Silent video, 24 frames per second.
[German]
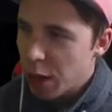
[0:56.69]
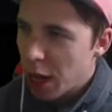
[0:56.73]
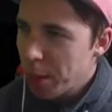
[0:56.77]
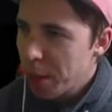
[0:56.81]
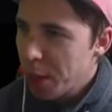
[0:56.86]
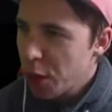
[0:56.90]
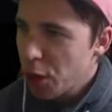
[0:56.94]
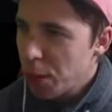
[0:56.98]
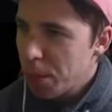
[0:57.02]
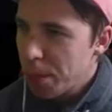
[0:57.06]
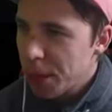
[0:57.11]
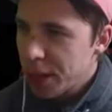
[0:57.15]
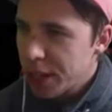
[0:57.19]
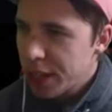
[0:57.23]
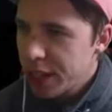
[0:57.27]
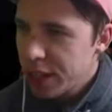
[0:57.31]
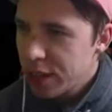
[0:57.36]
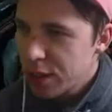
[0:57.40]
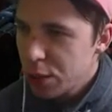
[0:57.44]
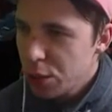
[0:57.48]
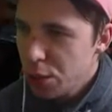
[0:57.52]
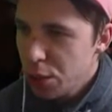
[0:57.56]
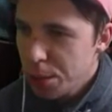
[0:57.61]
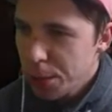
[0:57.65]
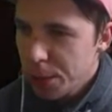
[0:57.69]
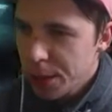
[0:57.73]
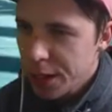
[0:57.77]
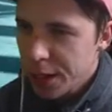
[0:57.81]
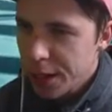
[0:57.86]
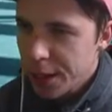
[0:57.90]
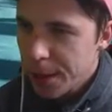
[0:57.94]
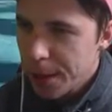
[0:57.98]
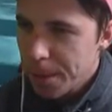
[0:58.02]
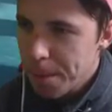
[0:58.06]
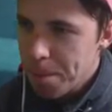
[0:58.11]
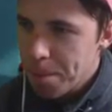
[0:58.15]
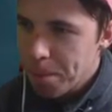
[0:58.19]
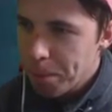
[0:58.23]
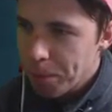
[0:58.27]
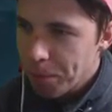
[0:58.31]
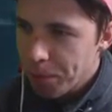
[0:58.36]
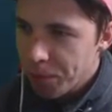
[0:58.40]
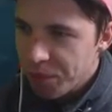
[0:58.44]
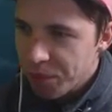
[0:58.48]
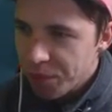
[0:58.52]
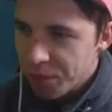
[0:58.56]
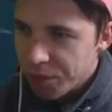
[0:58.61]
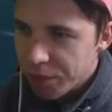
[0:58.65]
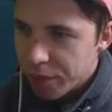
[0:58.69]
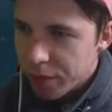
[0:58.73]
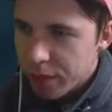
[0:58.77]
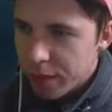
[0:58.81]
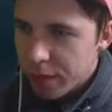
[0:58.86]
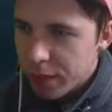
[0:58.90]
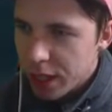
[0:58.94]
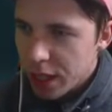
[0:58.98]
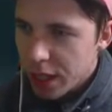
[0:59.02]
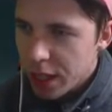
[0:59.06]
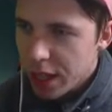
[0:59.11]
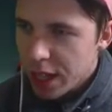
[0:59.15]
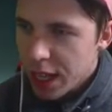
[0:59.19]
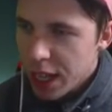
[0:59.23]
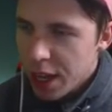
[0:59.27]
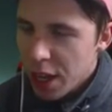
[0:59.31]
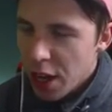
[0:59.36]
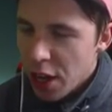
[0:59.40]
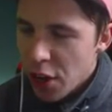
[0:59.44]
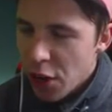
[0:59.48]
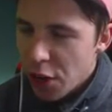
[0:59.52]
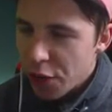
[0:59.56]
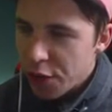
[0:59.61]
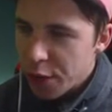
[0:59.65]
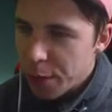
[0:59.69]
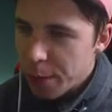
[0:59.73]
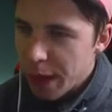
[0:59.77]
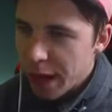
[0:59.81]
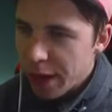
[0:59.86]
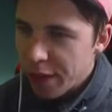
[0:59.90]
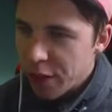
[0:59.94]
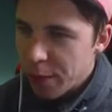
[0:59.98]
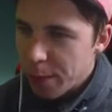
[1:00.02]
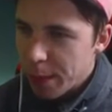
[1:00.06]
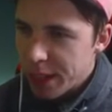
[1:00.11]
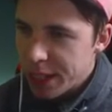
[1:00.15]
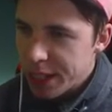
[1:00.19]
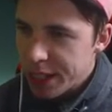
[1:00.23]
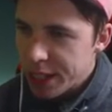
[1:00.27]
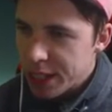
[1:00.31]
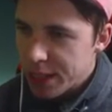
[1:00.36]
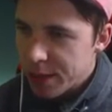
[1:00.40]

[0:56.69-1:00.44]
Wir haben ja noch ein paar Kisten übrig hier. Öffnen wir einfach mal die